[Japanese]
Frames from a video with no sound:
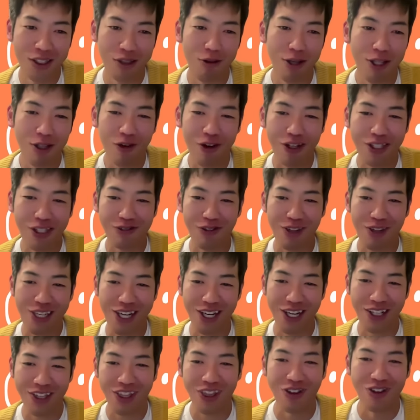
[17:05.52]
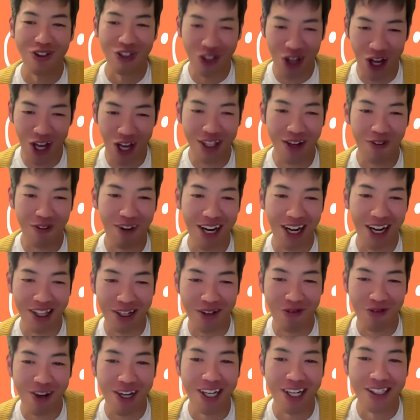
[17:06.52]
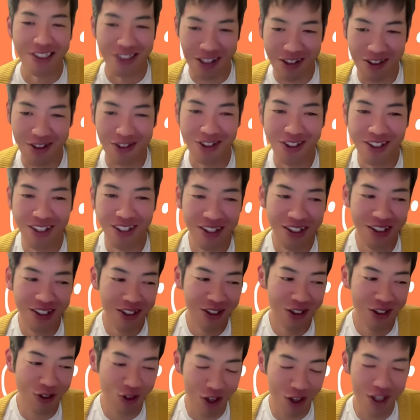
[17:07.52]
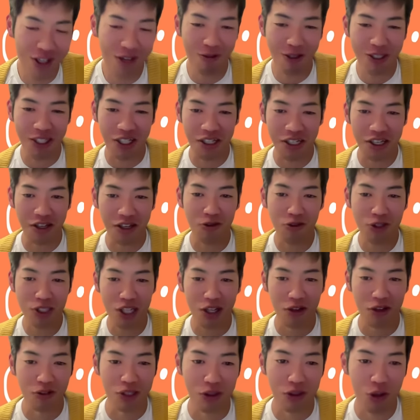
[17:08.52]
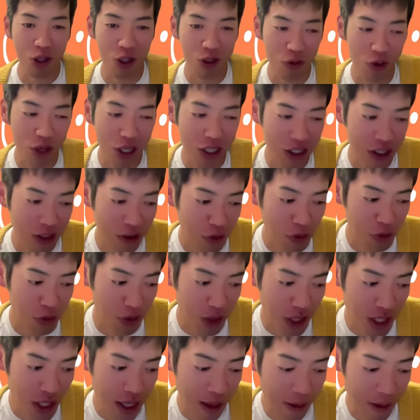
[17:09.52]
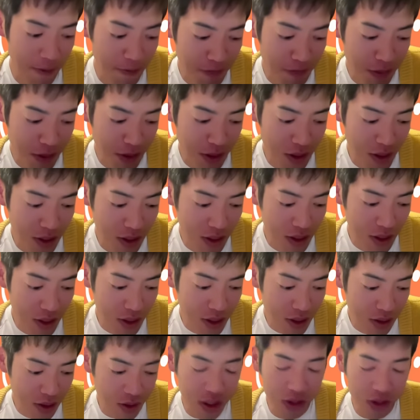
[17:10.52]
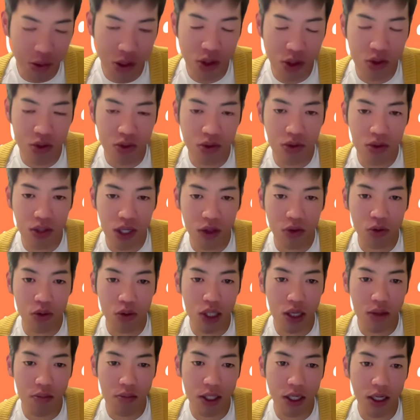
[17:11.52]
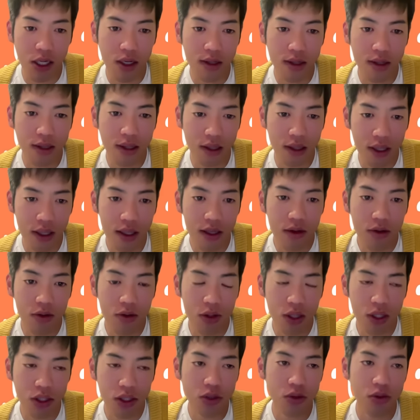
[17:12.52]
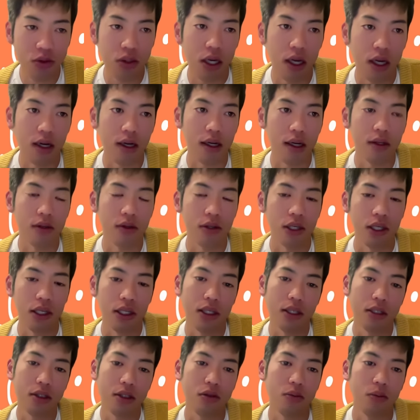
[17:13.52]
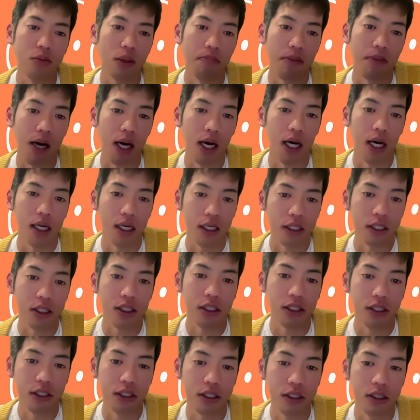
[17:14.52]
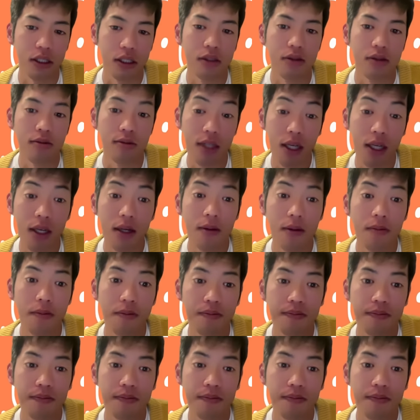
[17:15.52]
自民党が一番嫌がってるんですよ。当たり前なんですけど。それはまさに野党時代の自民党がやってたことで、その自民党の野党時代に見習ってね、同じことやらないといけないという、まあまあ話ですね。